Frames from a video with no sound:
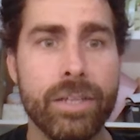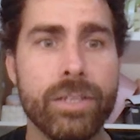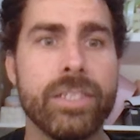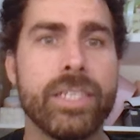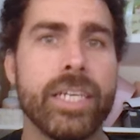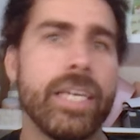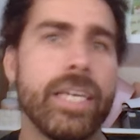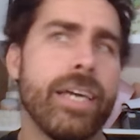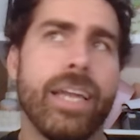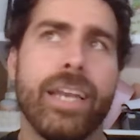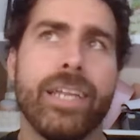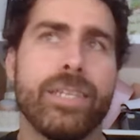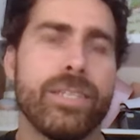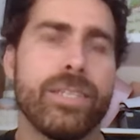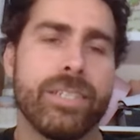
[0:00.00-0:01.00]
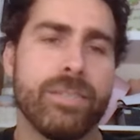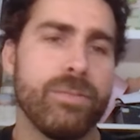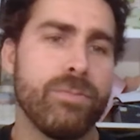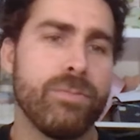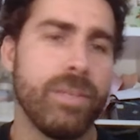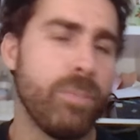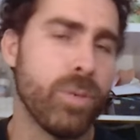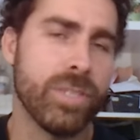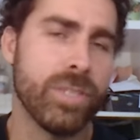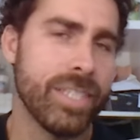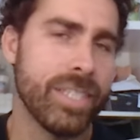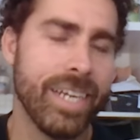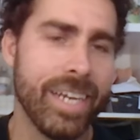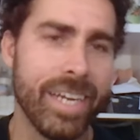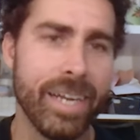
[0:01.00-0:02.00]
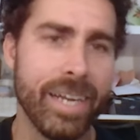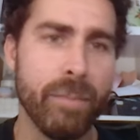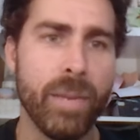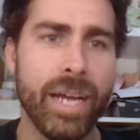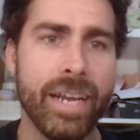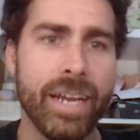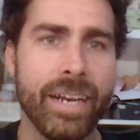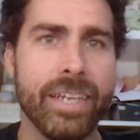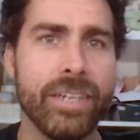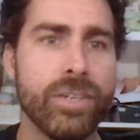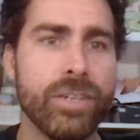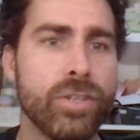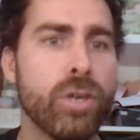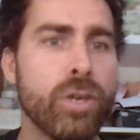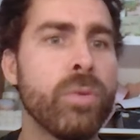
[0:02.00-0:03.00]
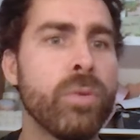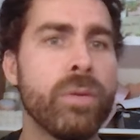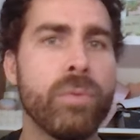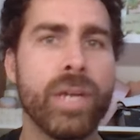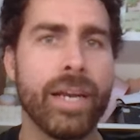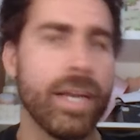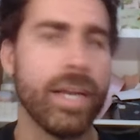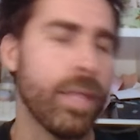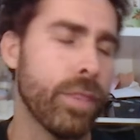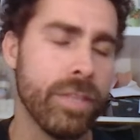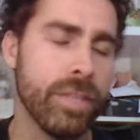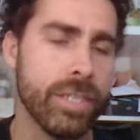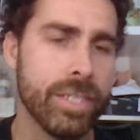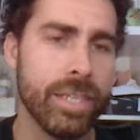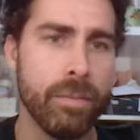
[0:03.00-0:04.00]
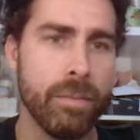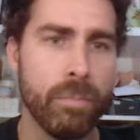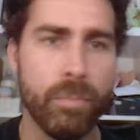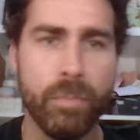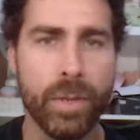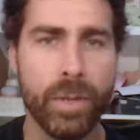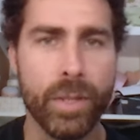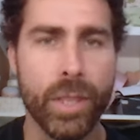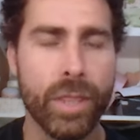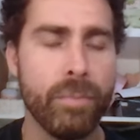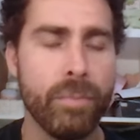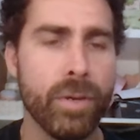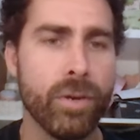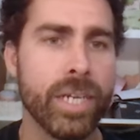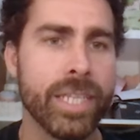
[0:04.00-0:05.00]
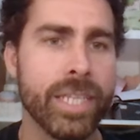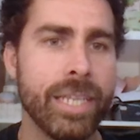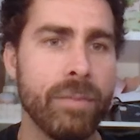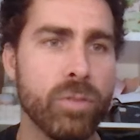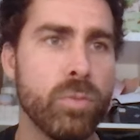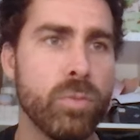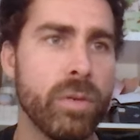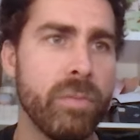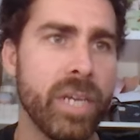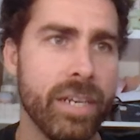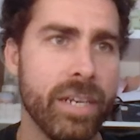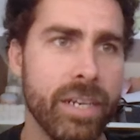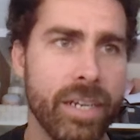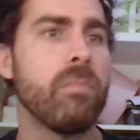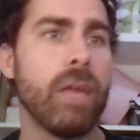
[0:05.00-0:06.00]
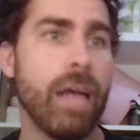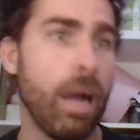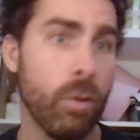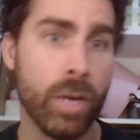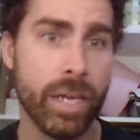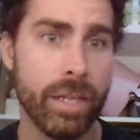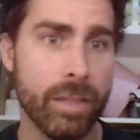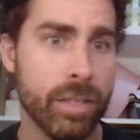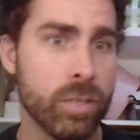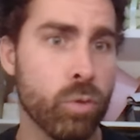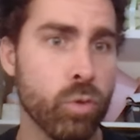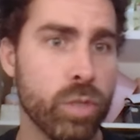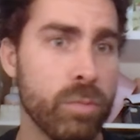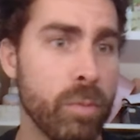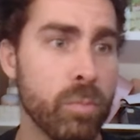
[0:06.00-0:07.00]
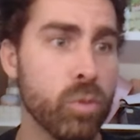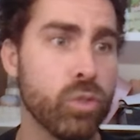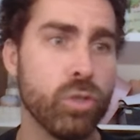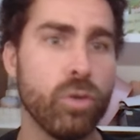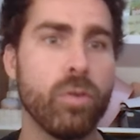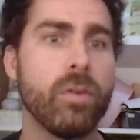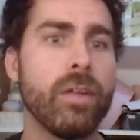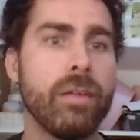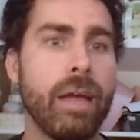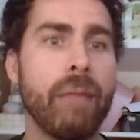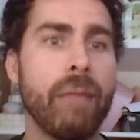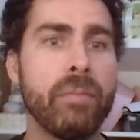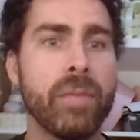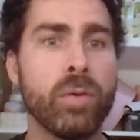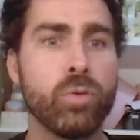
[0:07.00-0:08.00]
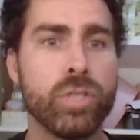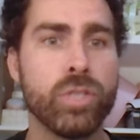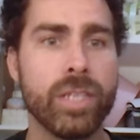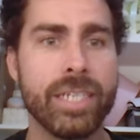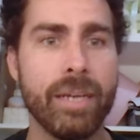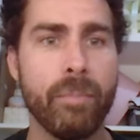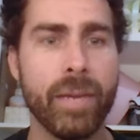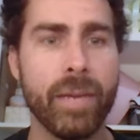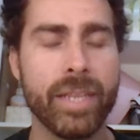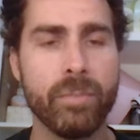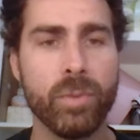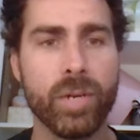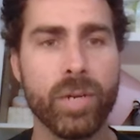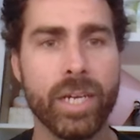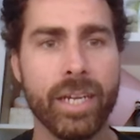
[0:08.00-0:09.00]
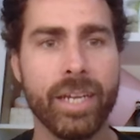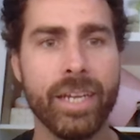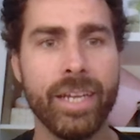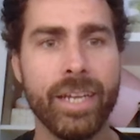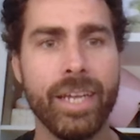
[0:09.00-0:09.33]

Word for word: Sí, él es un deportista ejemplar y yo tengo muy buena relación. Desde el principio conectamos muy bien, aunque discutimos mucho. A mí me gusta esa parte porque